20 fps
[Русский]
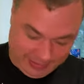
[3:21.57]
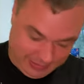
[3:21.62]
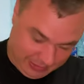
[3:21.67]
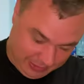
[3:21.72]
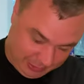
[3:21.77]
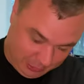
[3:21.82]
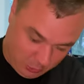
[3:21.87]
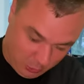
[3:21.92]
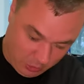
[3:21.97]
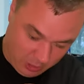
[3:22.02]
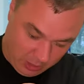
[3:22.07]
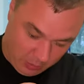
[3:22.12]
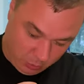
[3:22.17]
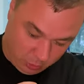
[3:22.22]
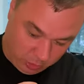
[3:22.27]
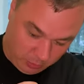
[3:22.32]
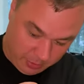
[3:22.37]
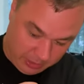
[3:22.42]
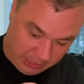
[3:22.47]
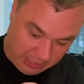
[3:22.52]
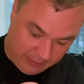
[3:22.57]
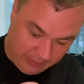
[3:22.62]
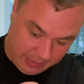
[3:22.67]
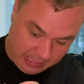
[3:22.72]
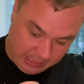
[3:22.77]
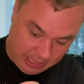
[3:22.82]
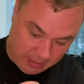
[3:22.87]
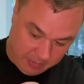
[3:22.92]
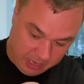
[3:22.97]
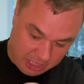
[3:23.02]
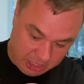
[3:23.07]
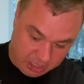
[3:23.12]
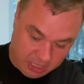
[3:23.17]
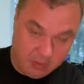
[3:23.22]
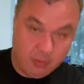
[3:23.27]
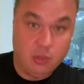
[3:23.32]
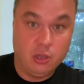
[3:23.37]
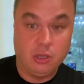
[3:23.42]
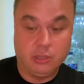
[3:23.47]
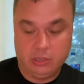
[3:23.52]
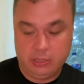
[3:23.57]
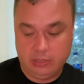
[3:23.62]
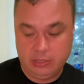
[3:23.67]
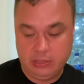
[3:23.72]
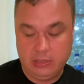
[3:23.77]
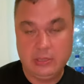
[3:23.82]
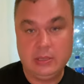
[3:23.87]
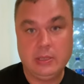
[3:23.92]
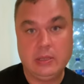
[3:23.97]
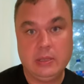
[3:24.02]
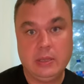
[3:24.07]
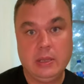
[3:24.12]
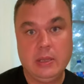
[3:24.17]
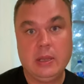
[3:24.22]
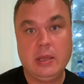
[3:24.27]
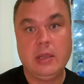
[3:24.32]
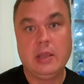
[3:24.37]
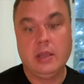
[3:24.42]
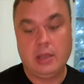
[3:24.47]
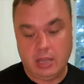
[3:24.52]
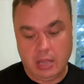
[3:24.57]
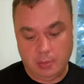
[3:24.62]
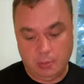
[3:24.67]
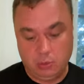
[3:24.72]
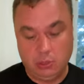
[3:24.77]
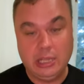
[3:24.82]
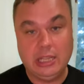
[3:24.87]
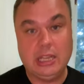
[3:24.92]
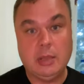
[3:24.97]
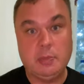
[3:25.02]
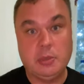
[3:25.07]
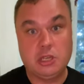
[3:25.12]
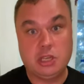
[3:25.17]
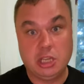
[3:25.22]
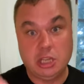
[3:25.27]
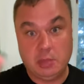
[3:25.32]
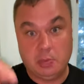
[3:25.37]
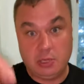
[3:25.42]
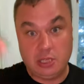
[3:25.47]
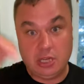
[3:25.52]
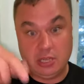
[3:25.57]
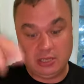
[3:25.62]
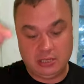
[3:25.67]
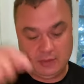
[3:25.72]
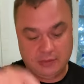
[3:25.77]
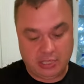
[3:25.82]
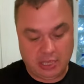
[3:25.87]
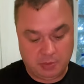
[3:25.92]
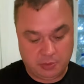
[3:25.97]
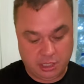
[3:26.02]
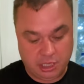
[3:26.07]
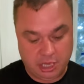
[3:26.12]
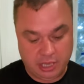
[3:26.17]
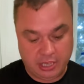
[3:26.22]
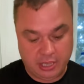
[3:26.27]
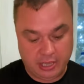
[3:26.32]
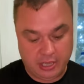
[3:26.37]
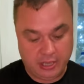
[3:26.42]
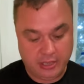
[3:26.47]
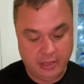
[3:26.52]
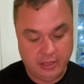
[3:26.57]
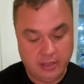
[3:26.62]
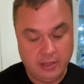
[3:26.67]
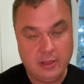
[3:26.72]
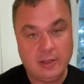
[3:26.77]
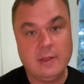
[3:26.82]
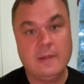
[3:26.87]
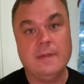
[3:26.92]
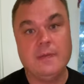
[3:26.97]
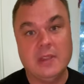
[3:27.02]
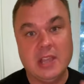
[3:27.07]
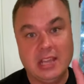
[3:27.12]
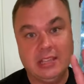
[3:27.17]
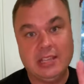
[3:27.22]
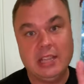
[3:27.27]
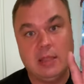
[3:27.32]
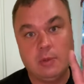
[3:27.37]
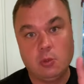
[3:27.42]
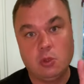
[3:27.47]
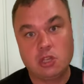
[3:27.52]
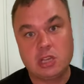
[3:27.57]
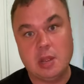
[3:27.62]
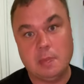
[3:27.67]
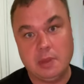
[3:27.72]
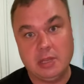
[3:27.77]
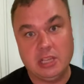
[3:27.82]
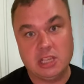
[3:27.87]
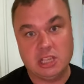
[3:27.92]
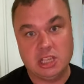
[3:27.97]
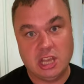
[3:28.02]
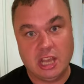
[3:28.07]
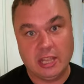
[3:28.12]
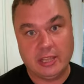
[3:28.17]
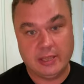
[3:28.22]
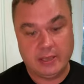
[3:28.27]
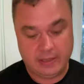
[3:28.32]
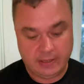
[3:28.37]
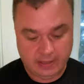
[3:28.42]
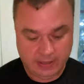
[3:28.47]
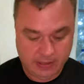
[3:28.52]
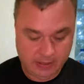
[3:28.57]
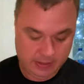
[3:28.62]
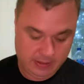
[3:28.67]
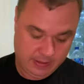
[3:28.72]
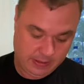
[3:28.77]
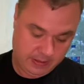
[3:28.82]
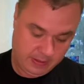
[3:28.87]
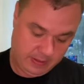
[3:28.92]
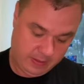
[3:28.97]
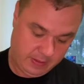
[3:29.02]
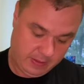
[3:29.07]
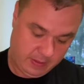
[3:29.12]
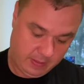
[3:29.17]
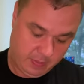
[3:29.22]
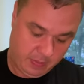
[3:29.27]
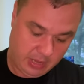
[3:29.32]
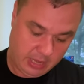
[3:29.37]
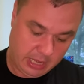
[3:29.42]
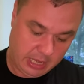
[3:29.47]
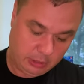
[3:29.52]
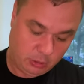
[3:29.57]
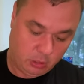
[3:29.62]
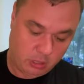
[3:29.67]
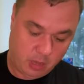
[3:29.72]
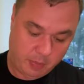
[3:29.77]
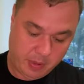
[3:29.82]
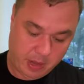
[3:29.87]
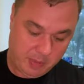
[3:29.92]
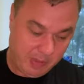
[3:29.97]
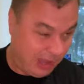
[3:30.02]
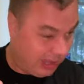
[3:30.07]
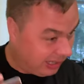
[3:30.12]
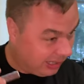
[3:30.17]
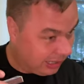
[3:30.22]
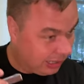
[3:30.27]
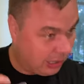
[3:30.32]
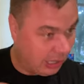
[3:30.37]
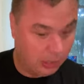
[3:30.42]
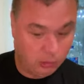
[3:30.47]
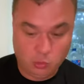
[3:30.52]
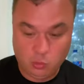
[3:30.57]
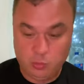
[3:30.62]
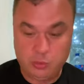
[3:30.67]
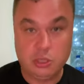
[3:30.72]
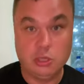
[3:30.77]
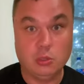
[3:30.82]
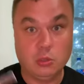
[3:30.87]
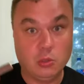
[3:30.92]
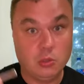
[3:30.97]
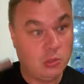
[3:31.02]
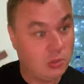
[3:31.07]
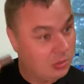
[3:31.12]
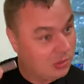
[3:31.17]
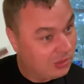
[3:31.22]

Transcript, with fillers: скоро буду продавать домашний мед. Кому надо, пишите, пожалуйста, в сообщение. Надо немножко подождать. Пока только поймал одну пчелу.